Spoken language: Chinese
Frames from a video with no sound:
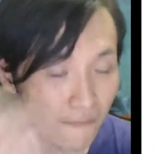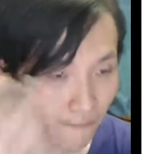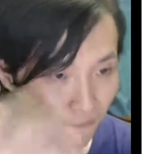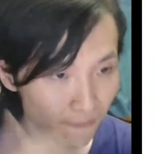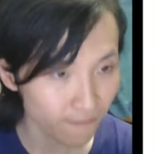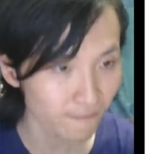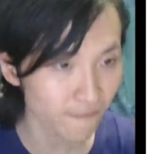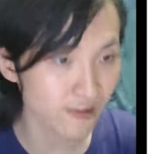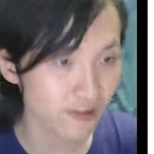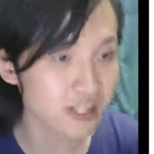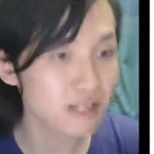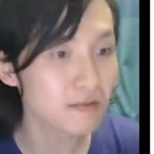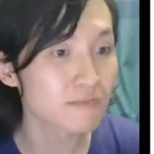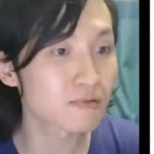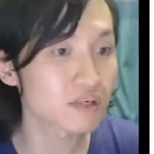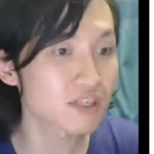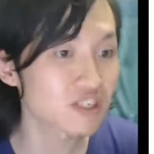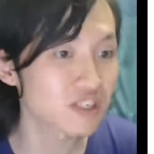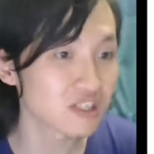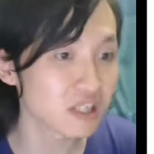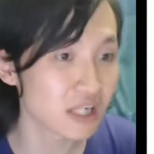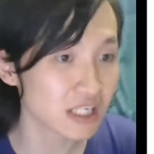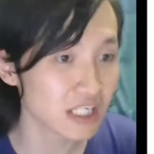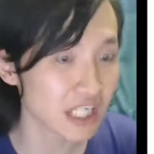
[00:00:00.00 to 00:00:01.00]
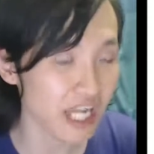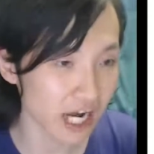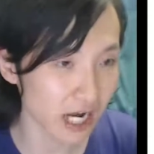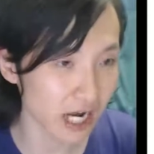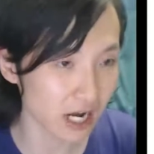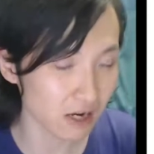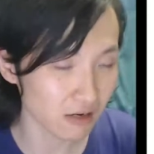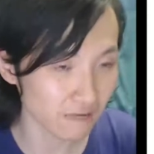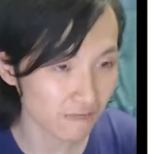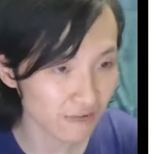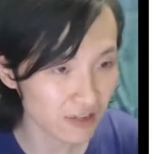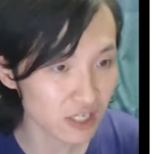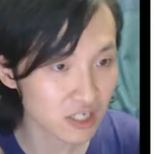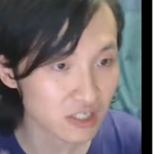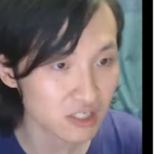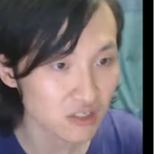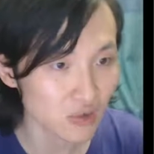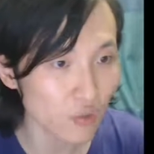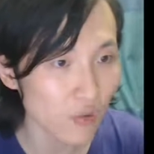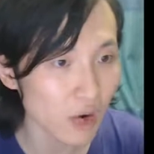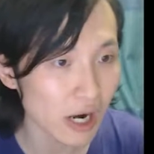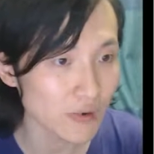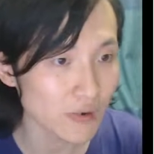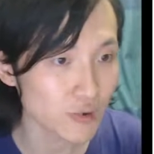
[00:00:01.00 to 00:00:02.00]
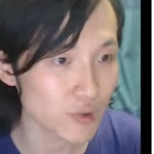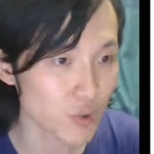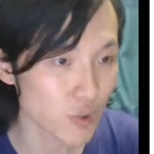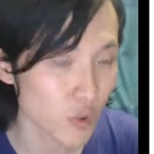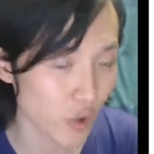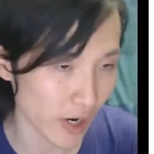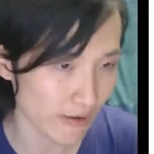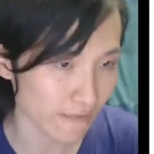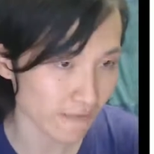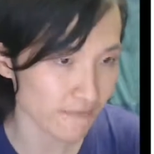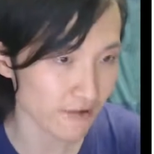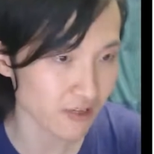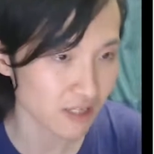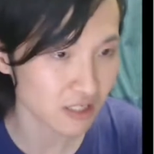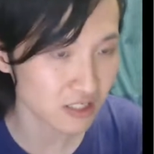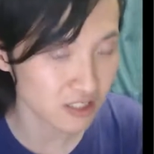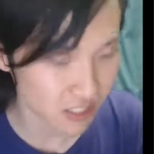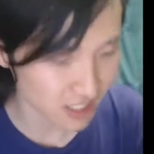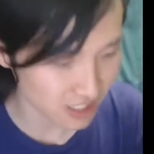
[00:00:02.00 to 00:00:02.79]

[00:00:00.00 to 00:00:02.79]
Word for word: 分的不是这些钱啊，分的是话语权，分的是一